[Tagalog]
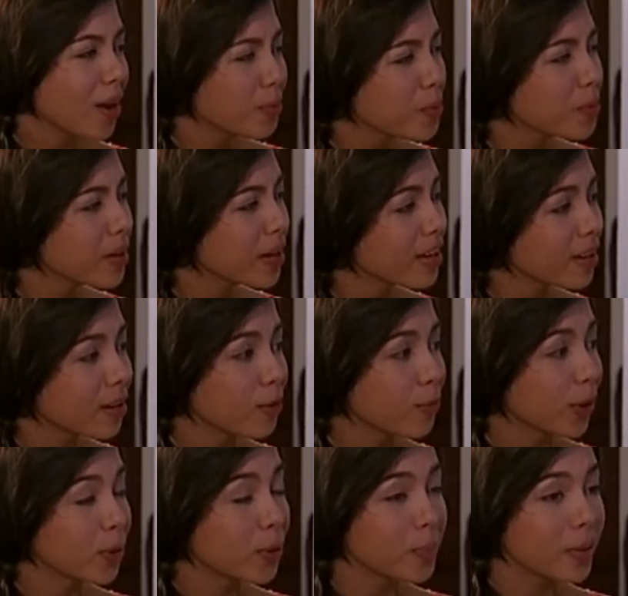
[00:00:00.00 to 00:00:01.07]
Ano po magiging
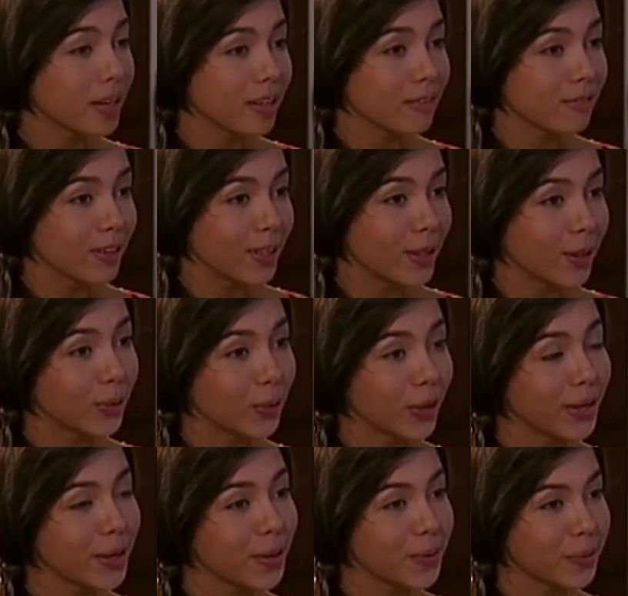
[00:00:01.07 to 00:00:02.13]
reward ko po naging
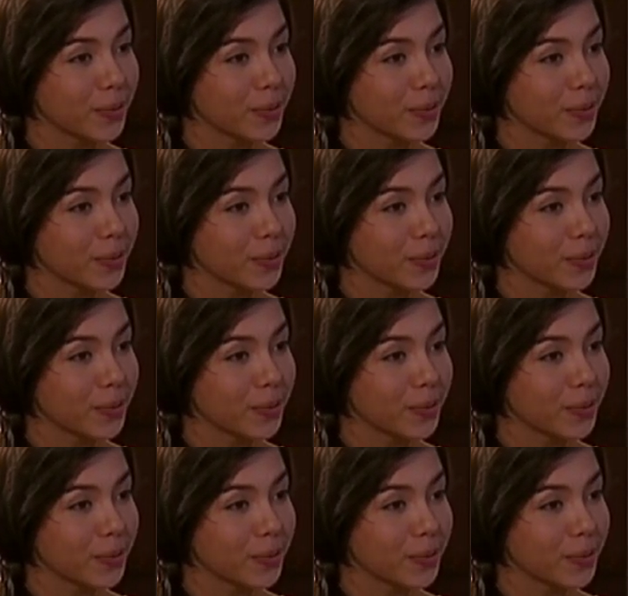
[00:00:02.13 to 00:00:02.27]
valedictorian ako?